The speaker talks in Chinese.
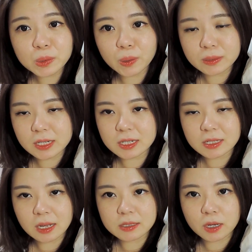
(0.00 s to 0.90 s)
最后在这
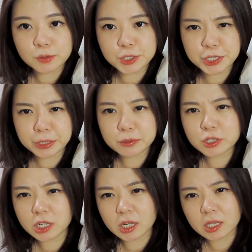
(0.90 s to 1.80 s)
家叫 Cheap
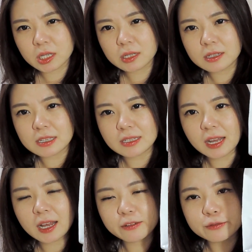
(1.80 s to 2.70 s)
Chic 一
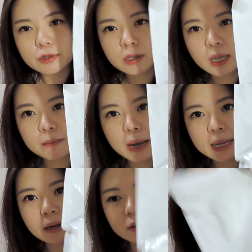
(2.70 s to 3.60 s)
家服装店
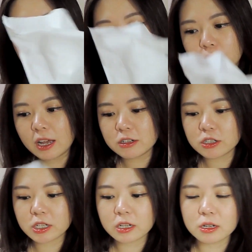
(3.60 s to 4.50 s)
买到的衣服，它
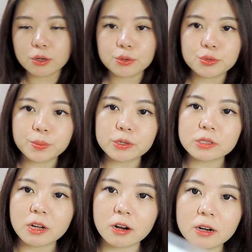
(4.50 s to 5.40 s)
是这个
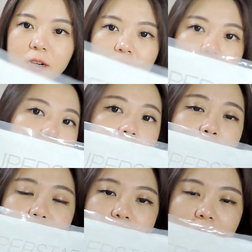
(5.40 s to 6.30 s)
Superstar。
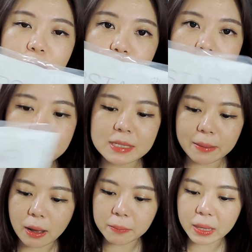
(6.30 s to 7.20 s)
他们家就在他们
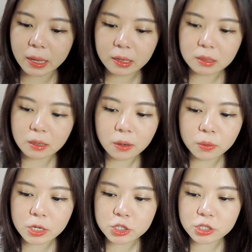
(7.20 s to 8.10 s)
家旁边，然
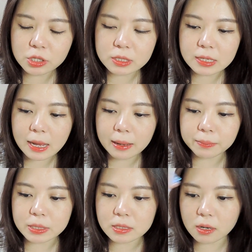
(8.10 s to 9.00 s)
后也是一
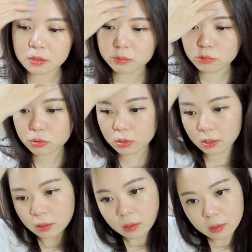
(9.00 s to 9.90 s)
家比较怎么说
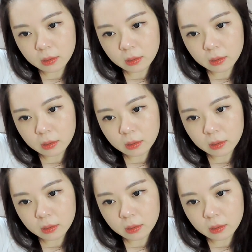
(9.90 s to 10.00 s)
呢，